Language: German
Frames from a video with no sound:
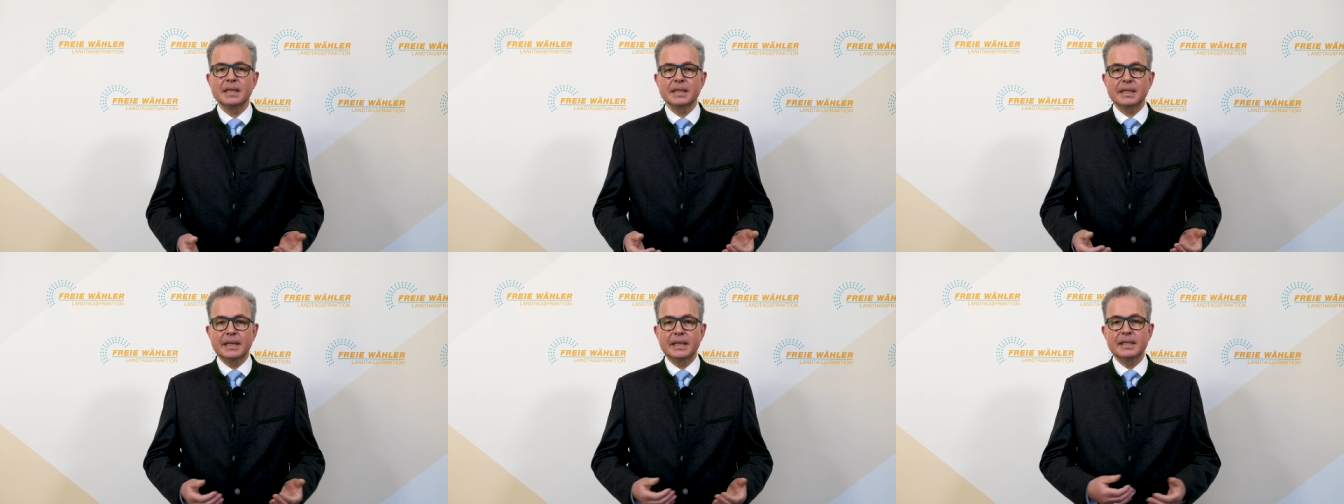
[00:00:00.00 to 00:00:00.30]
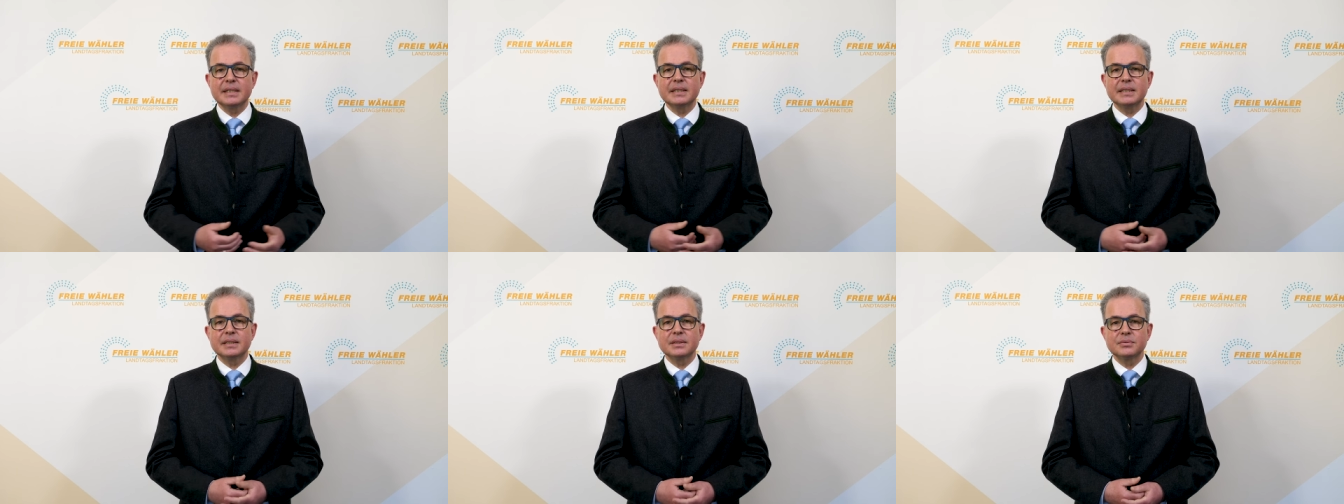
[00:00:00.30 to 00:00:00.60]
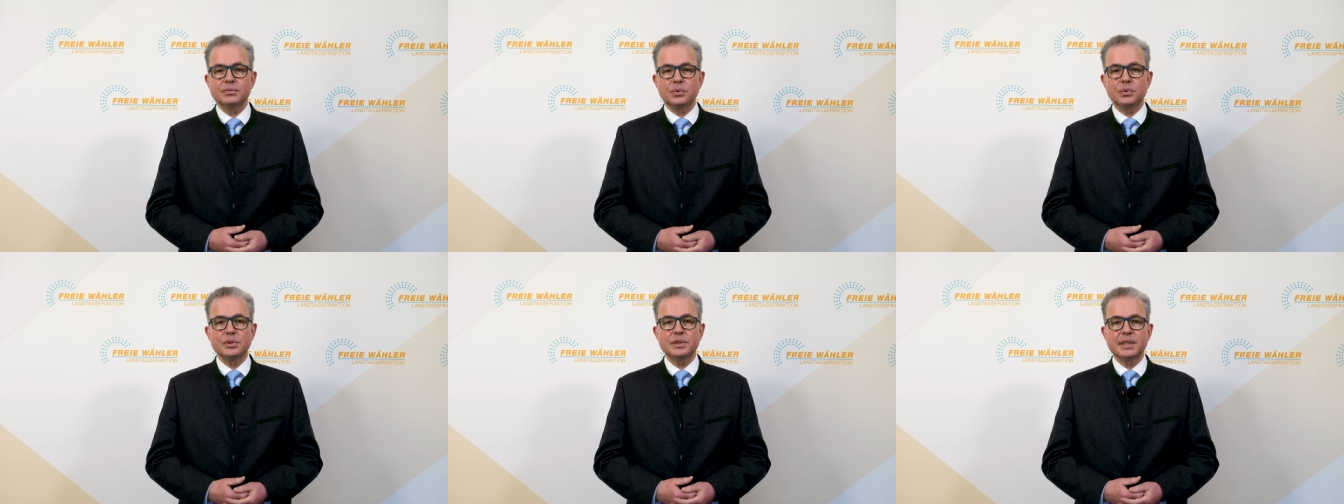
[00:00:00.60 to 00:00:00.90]
Geld
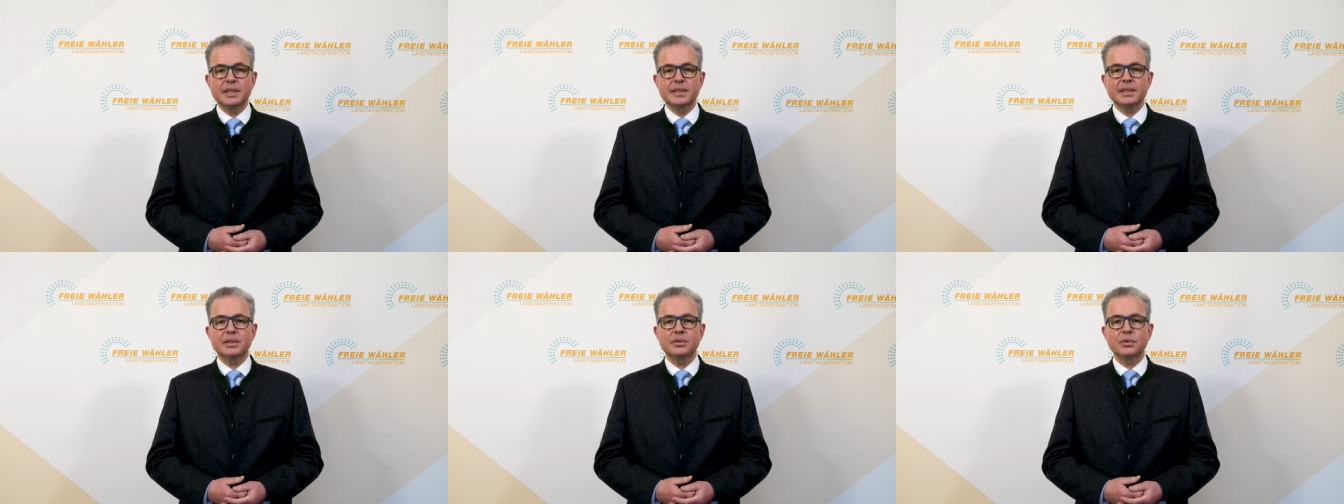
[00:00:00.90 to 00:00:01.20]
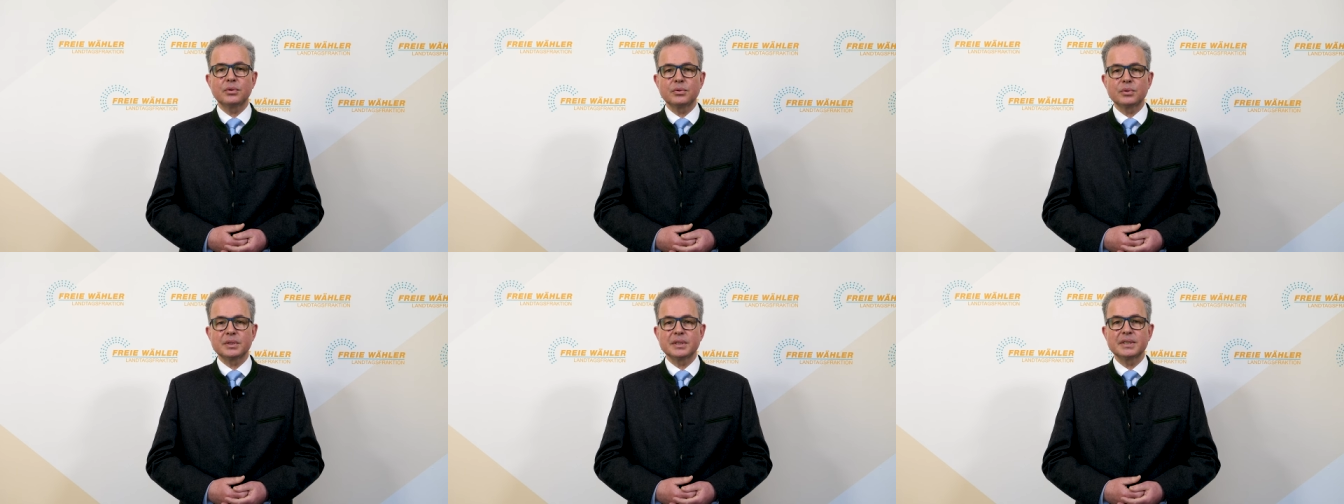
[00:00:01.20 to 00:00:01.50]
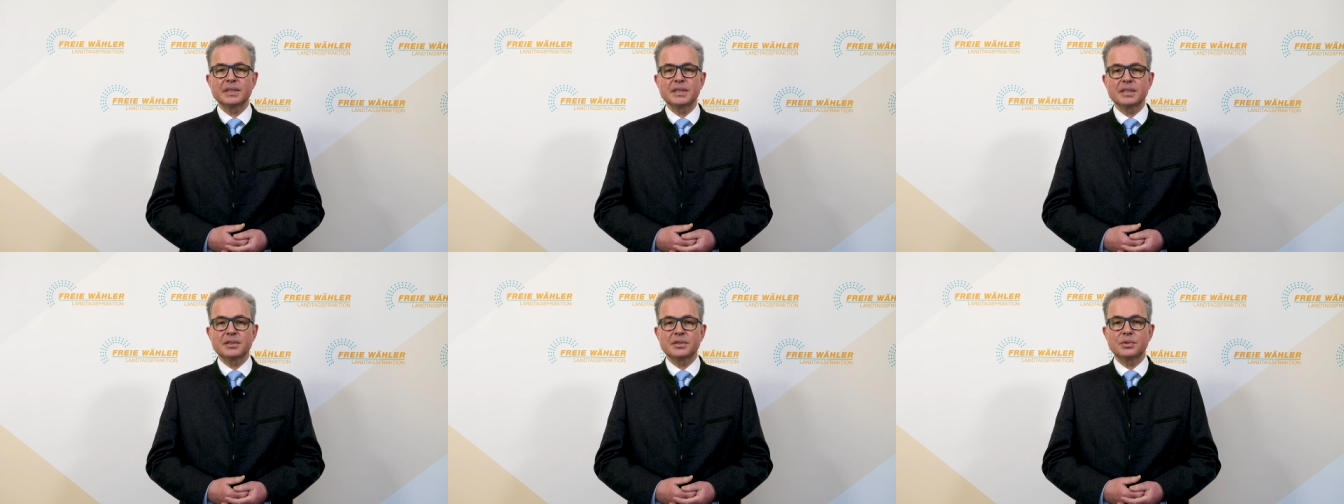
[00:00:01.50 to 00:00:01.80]
an wohltätige
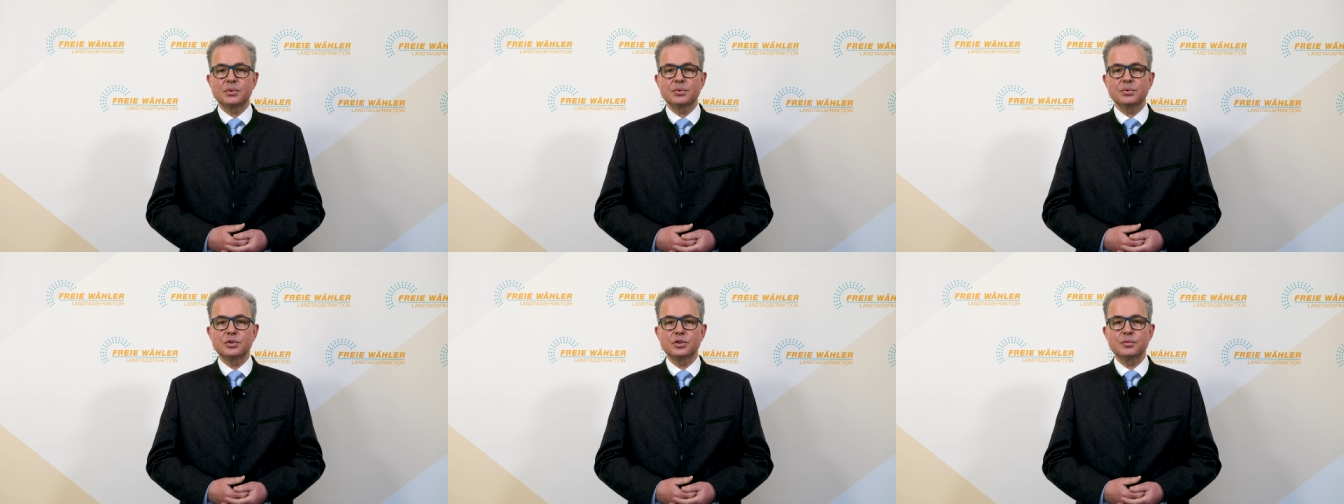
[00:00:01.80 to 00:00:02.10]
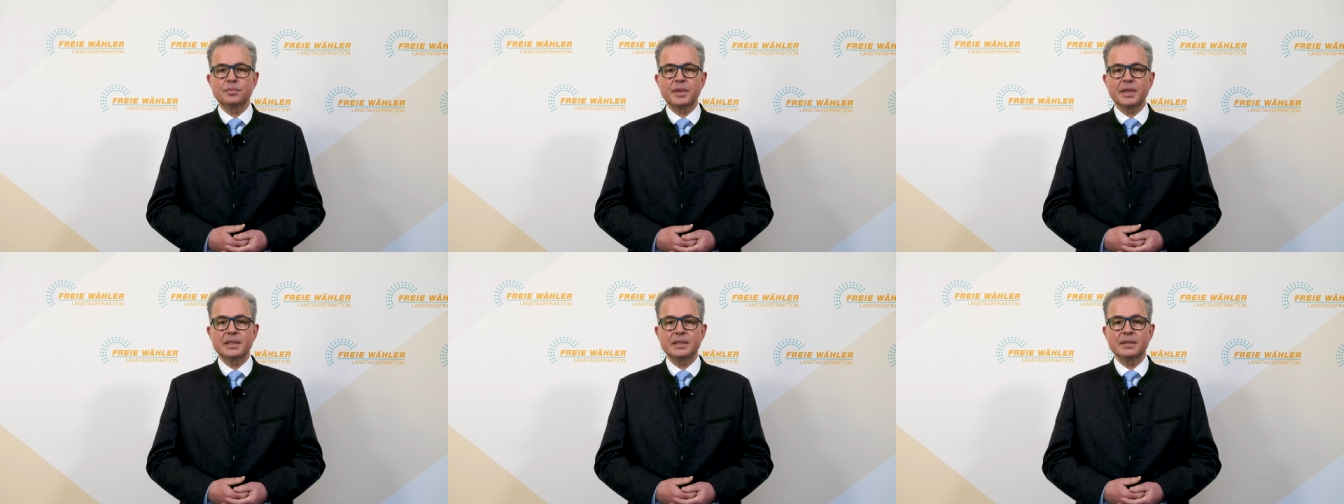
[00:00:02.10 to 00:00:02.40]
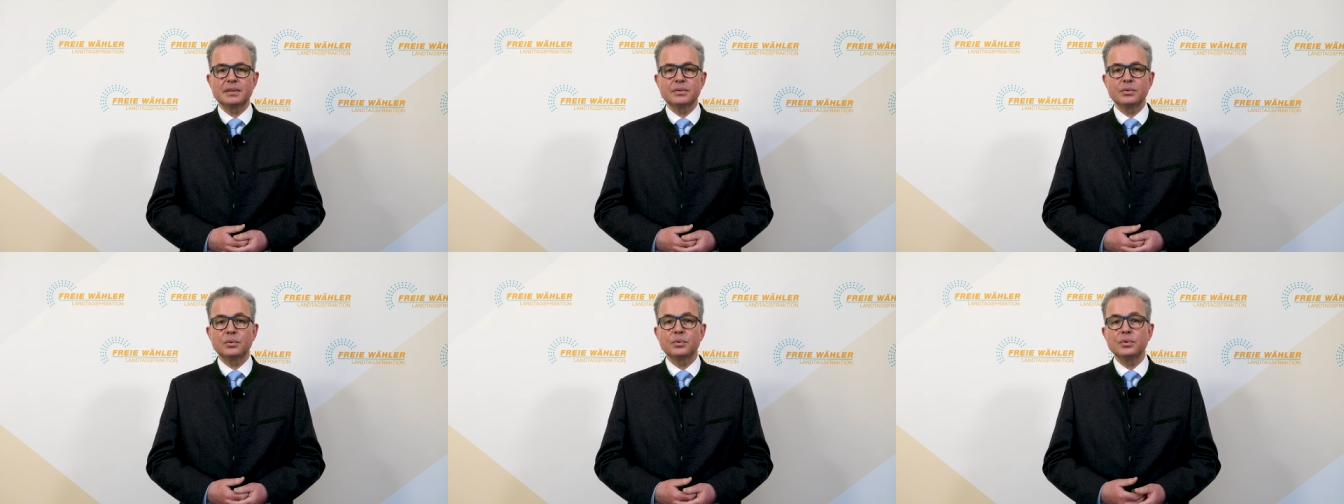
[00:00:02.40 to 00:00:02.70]
Organisationen
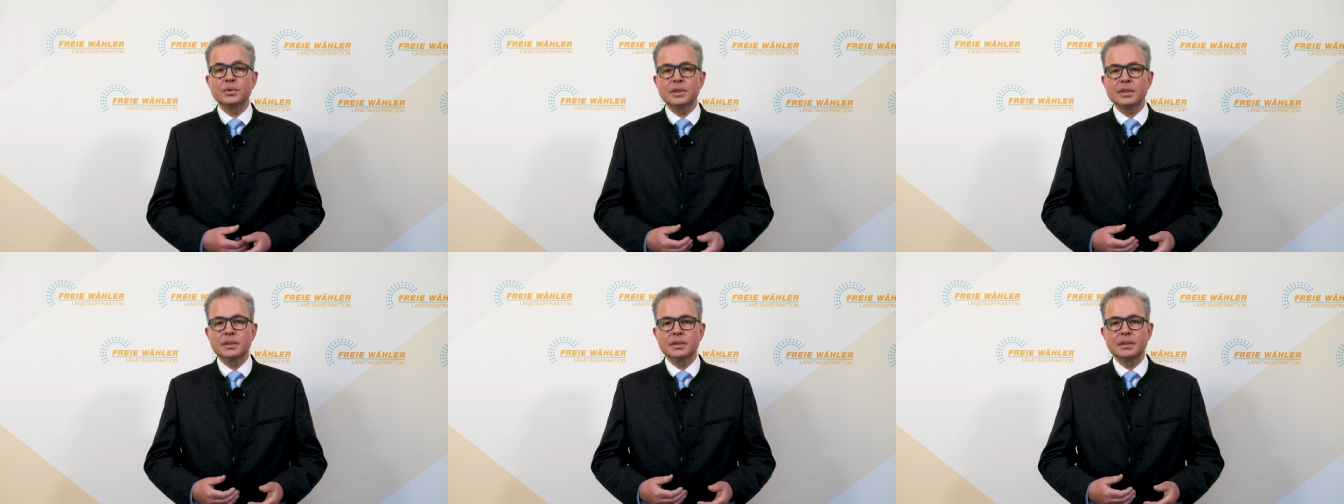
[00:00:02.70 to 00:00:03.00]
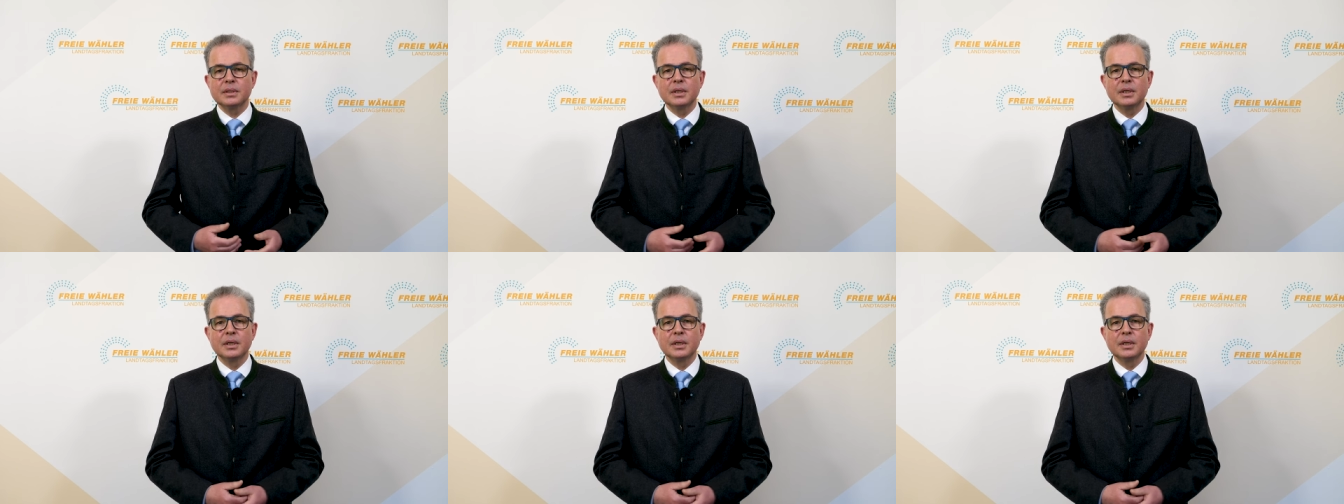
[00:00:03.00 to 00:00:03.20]
spenden oder